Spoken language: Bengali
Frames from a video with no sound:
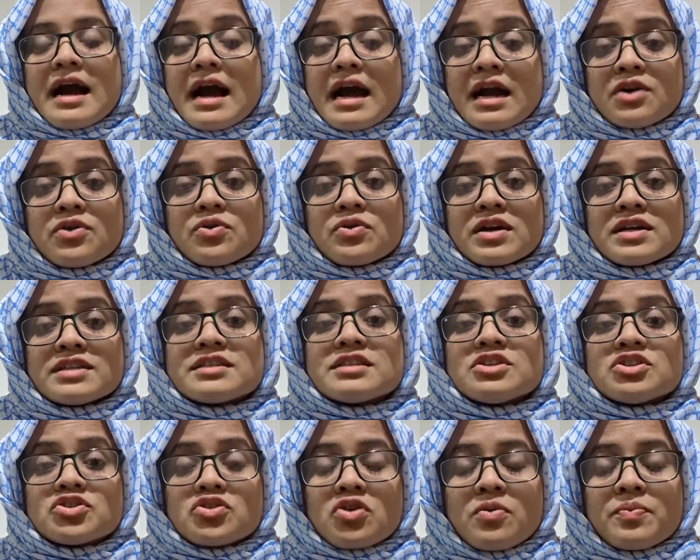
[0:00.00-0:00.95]
আরং আছে
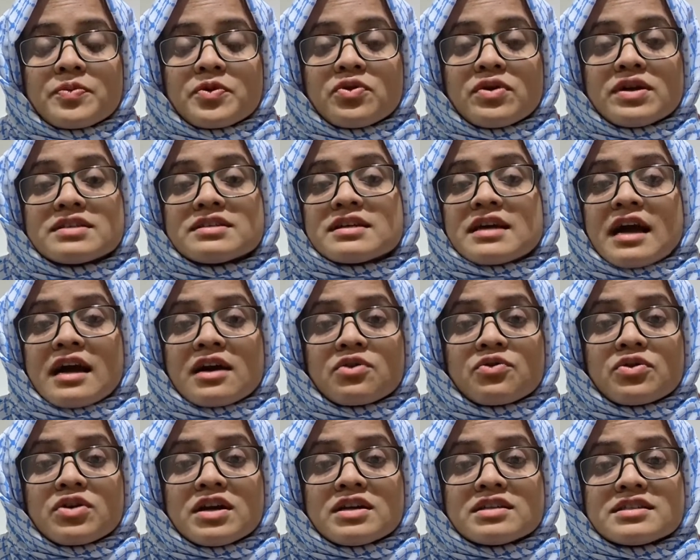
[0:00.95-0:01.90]
স্বপ্ন আছে
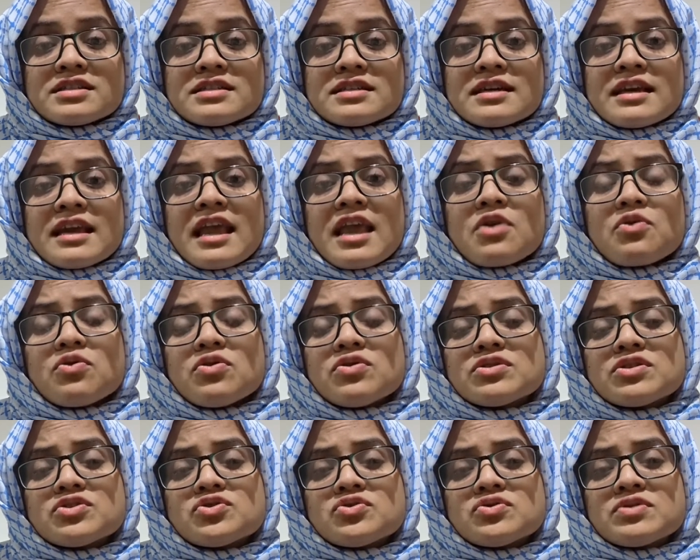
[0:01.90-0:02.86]
আগরা আছে
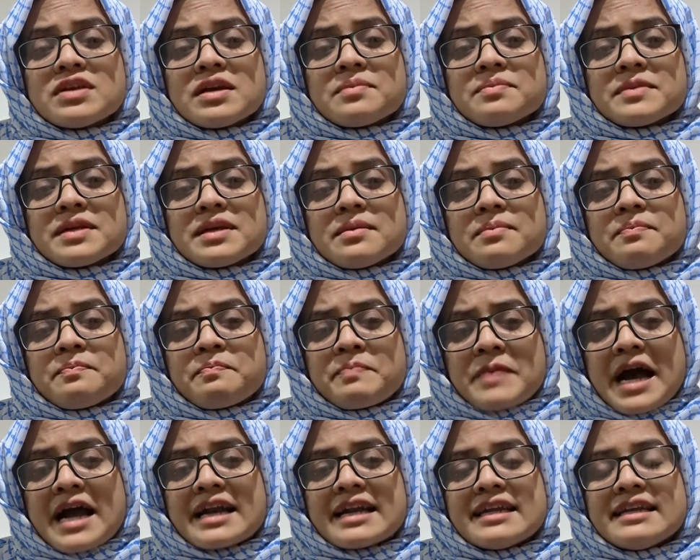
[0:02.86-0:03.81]
এগুলোতে যদি আপনি
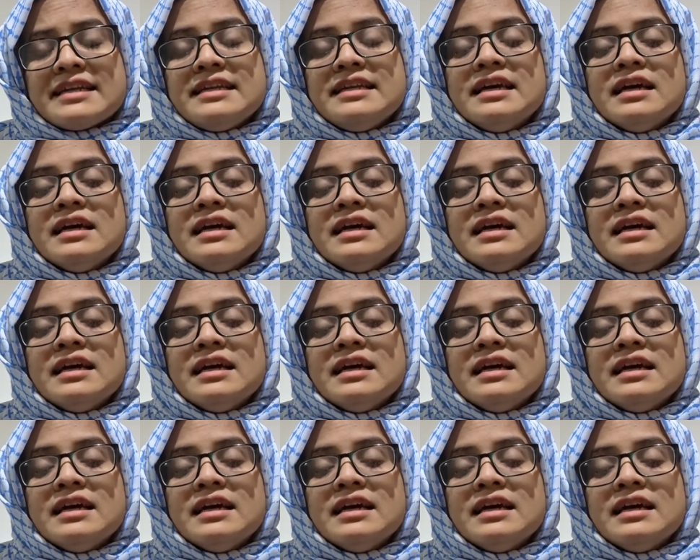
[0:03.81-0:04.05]
পারেন